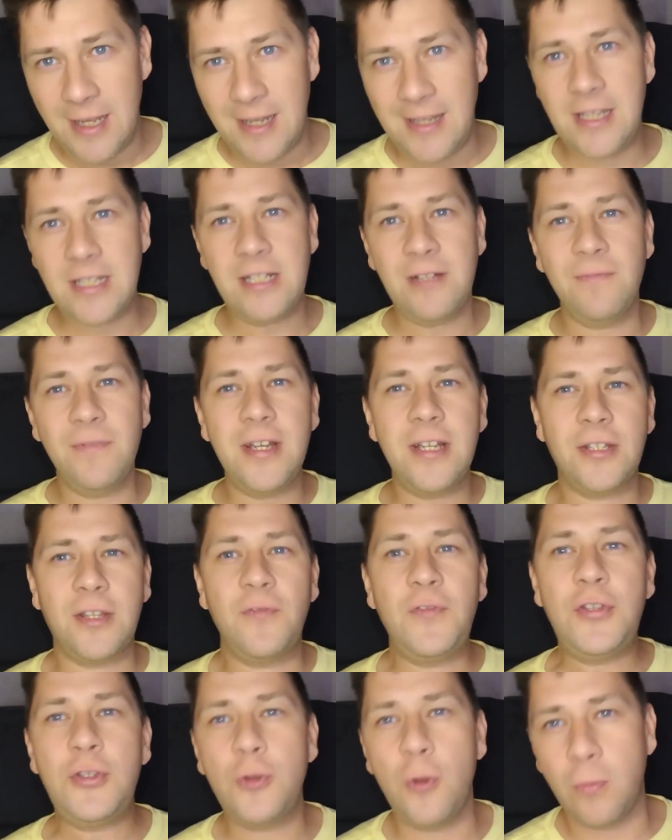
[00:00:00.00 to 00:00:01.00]
Если вы
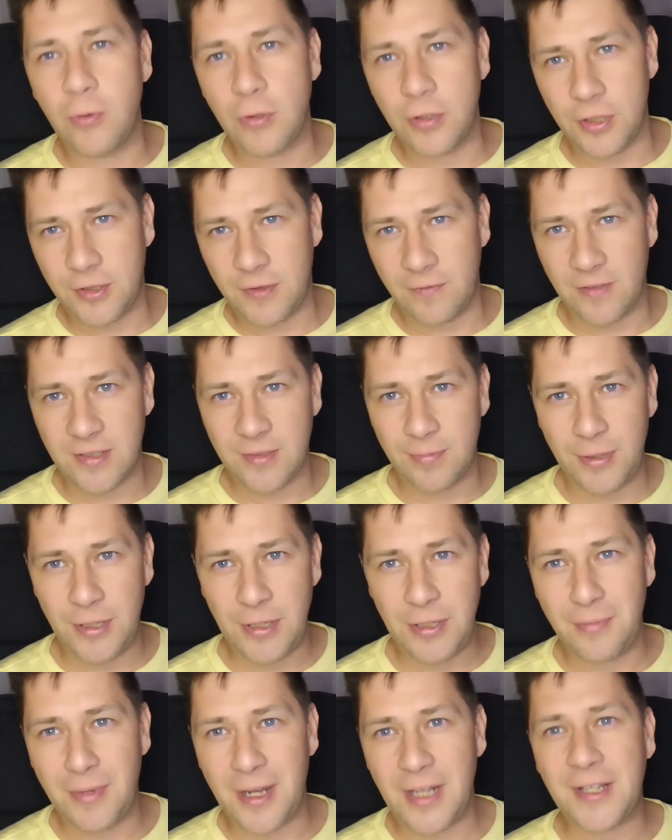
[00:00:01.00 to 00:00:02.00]
это все будете
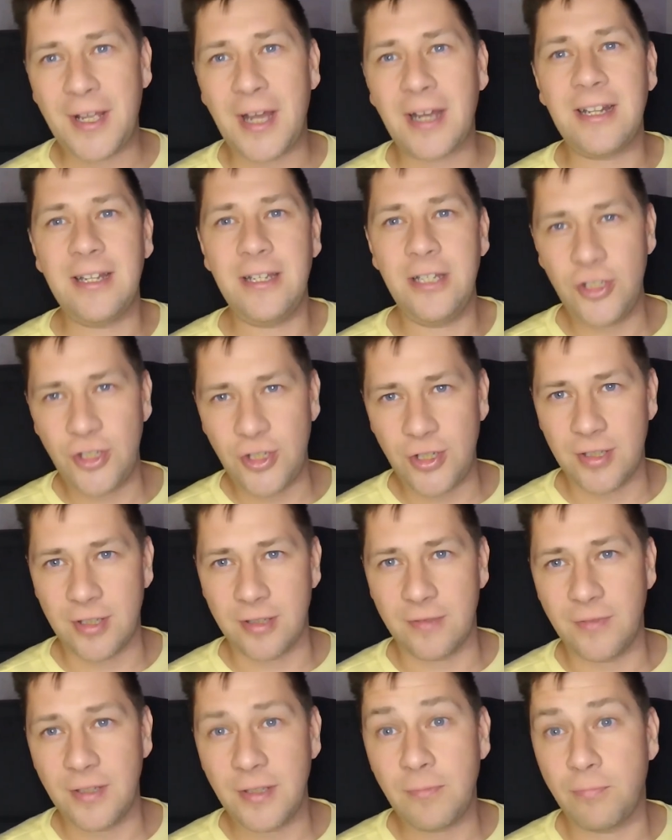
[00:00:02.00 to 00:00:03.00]
воспринимать как
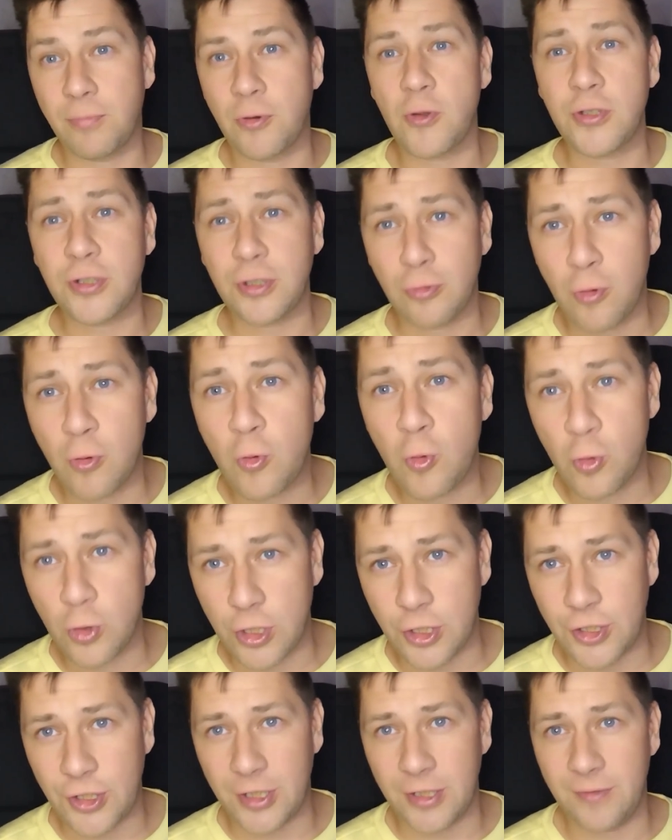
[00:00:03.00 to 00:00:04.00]
лично, вы просто
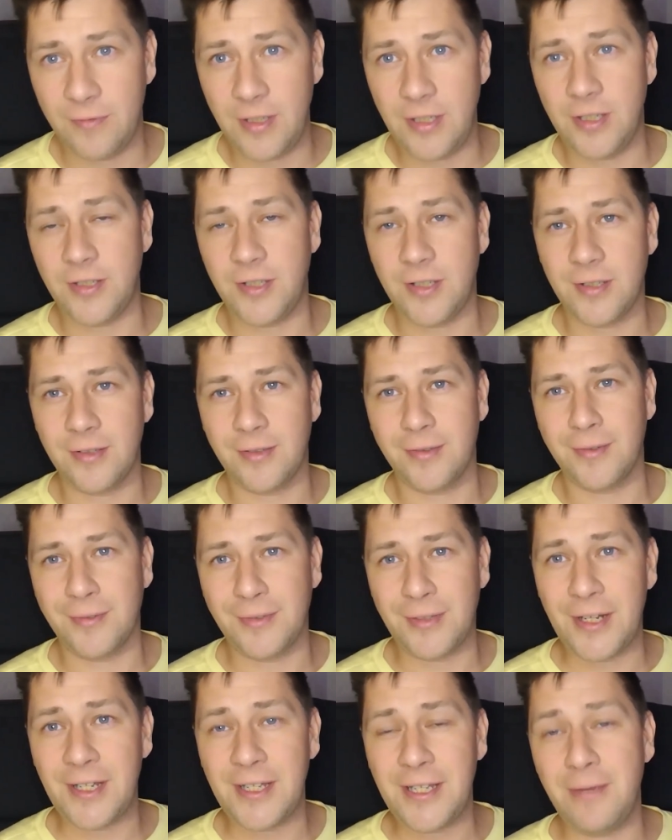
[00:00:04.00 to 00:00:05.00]
кукушечкой двинетесь,
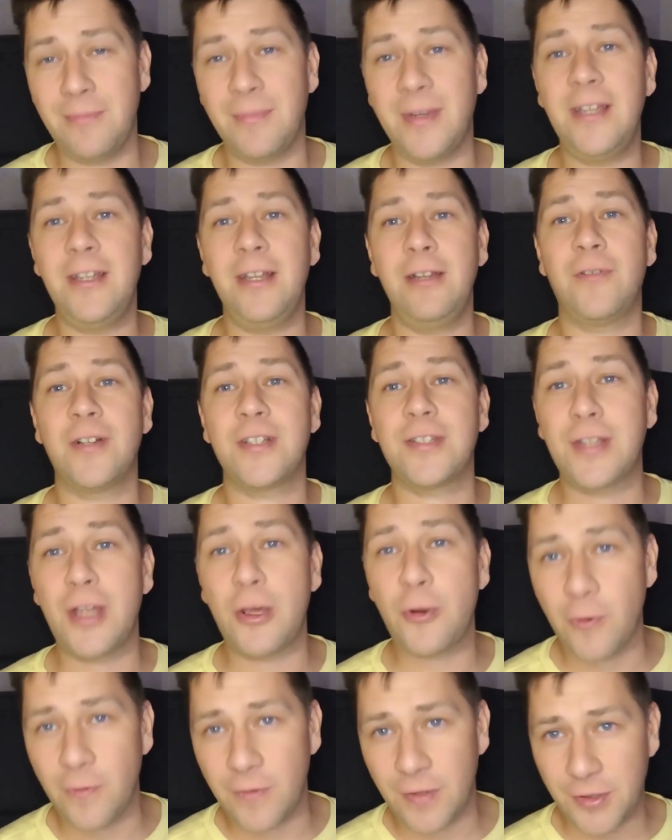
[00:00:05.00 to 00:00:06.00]
дорогие мои, или у вас
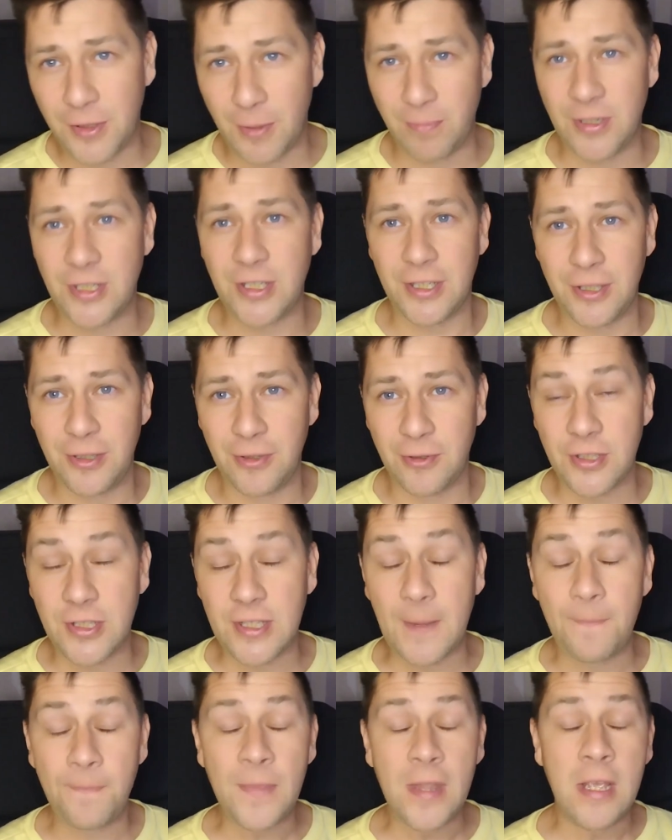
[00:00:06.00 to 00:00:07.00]
здоровье там
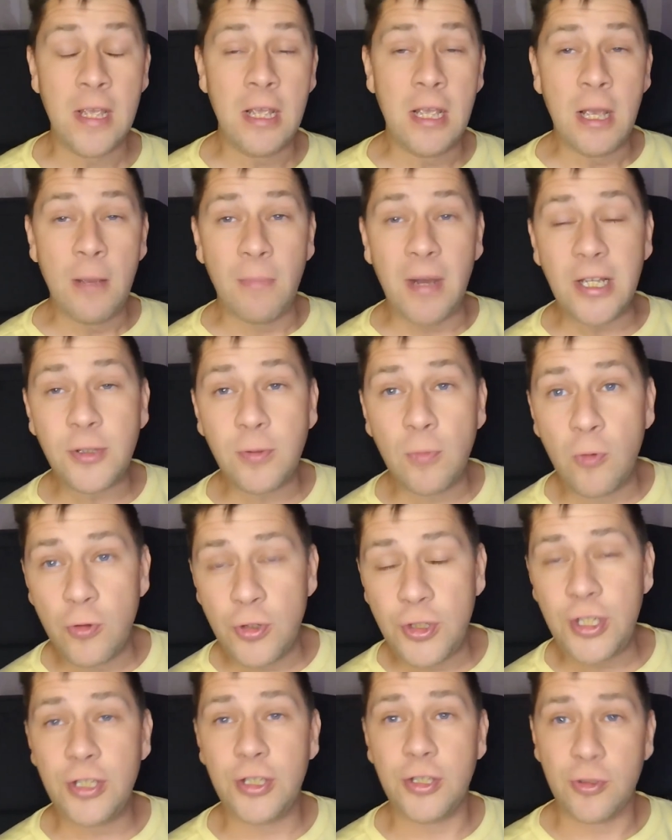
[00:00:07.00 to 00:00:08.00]
пошатнется. Поэтому
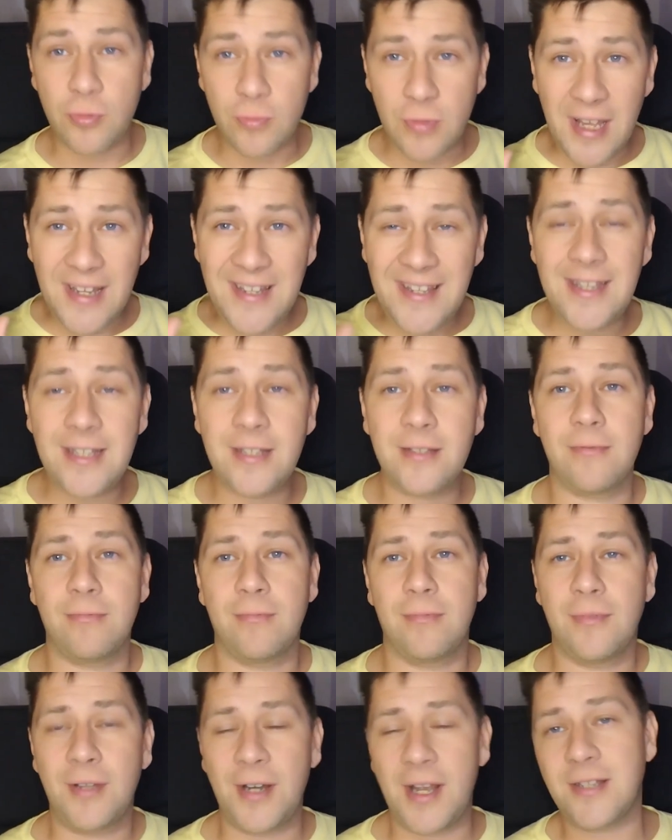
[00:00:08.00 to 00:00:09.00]
учитесь, у меня есть
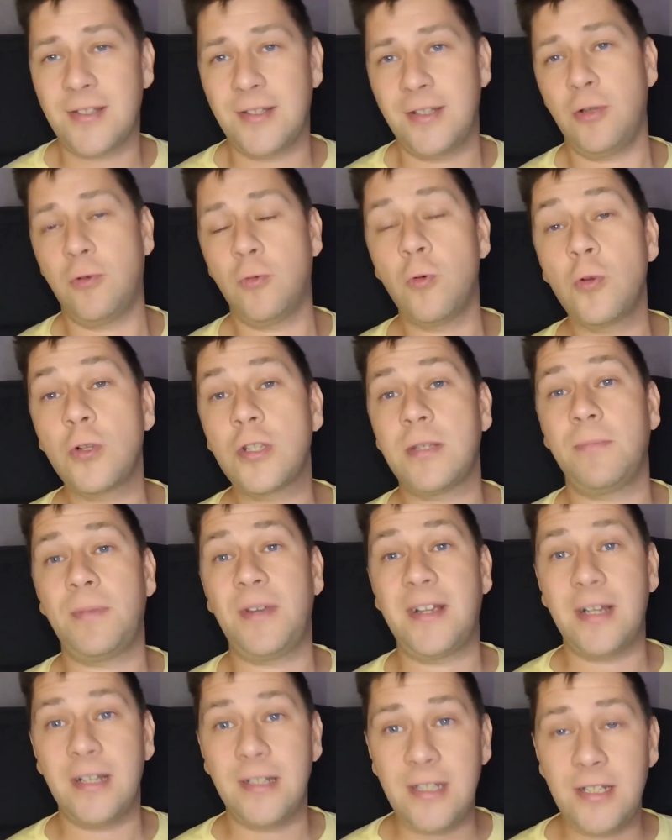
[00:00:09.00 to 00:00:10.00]
разные курсы,
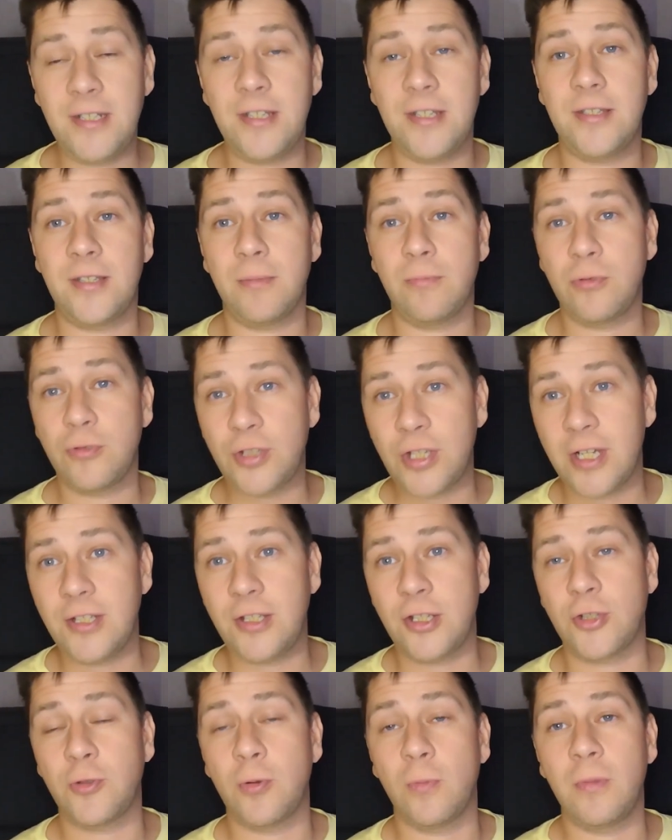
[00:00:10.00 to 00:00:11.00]
приходите,
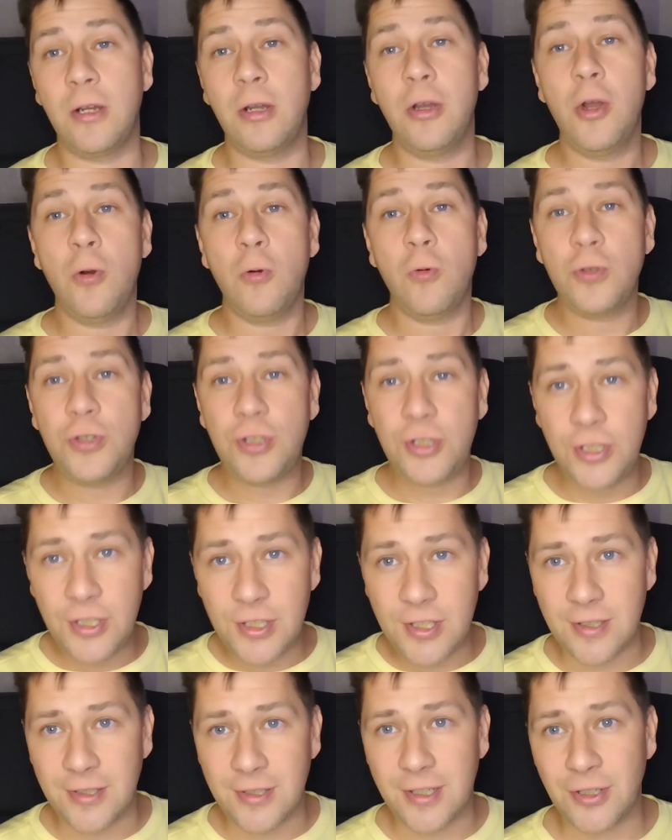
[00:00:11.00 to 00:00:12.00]
обучайтесь, чтобы
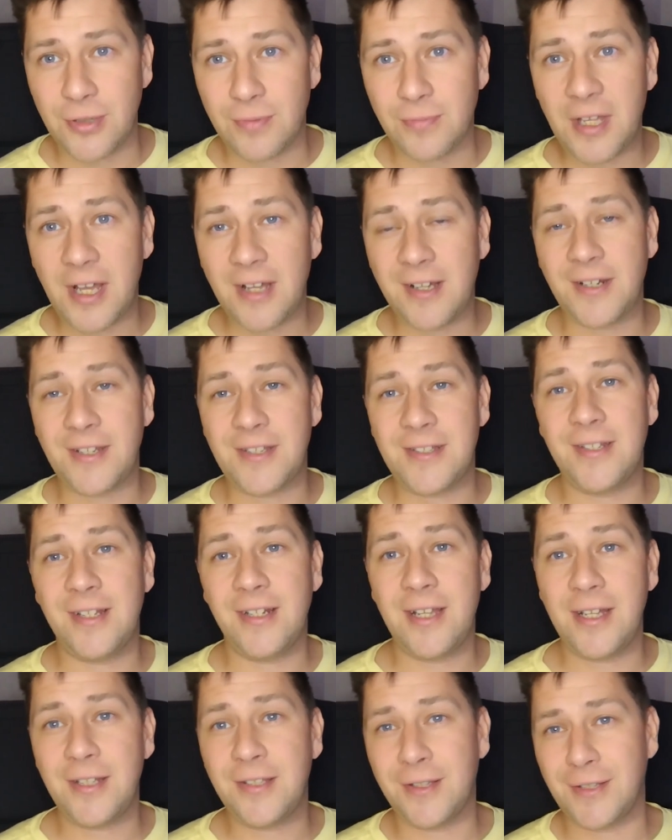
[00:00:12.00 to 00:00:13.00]
учиться, скажем так,
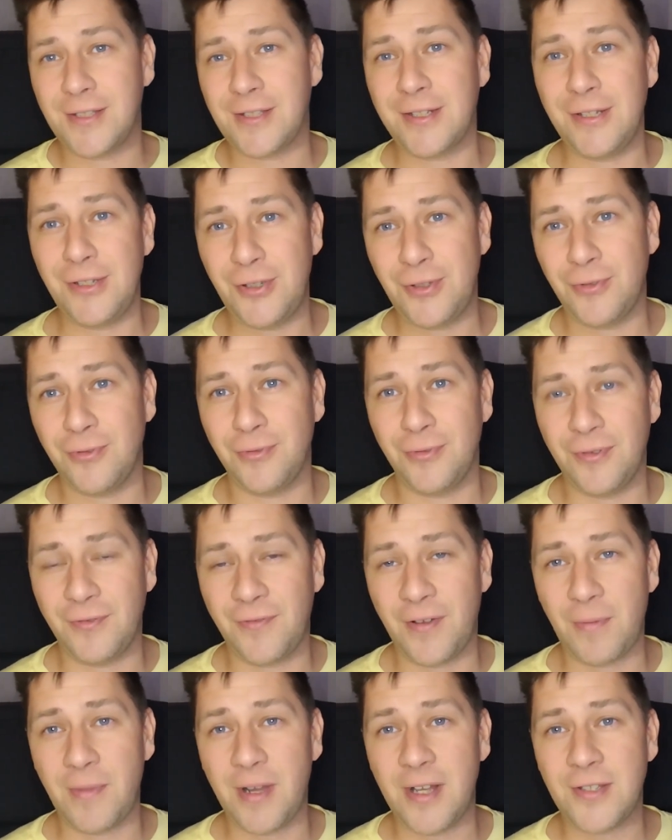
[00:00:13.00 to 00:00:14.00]
разделять различную
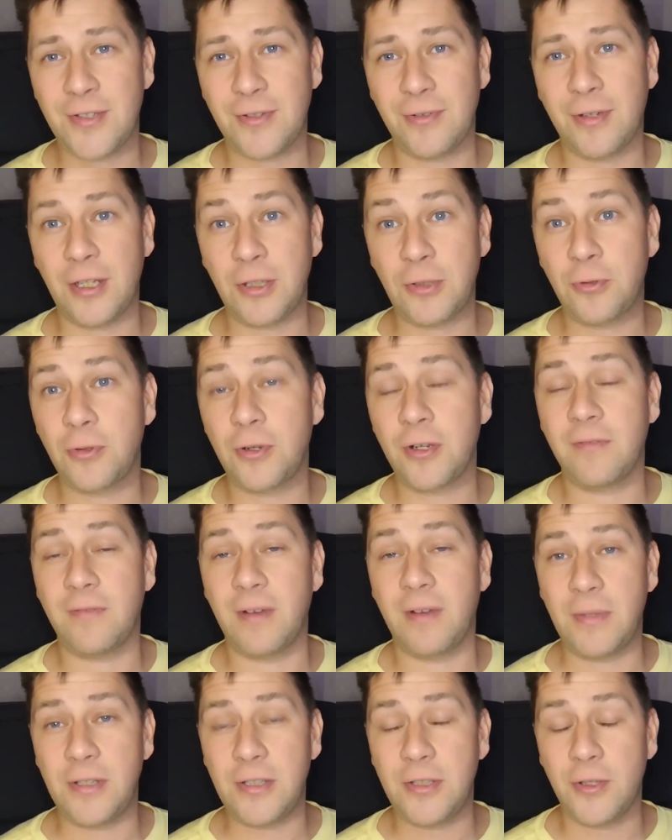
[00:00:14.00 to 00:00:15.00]
информацию, которая к
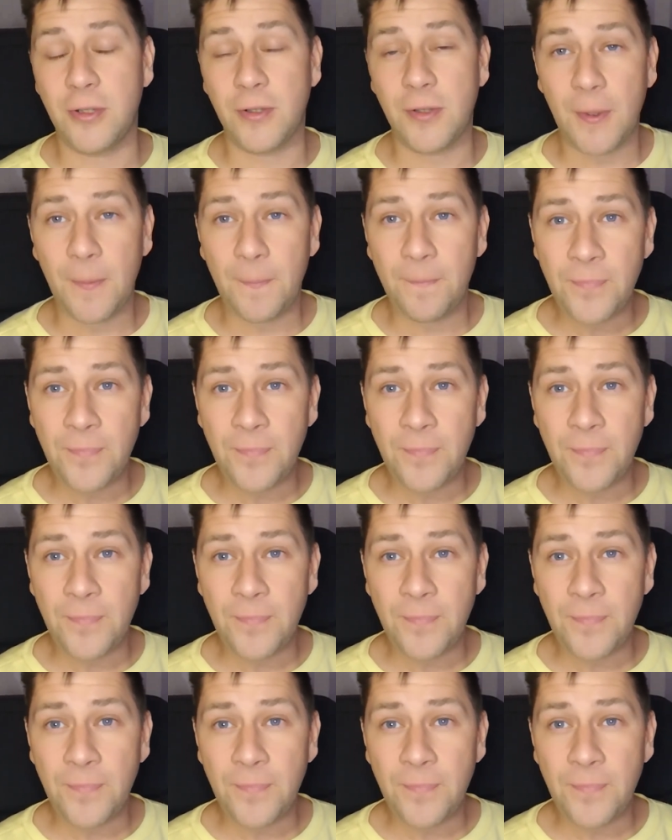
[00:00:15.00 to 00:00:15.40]
вам идет.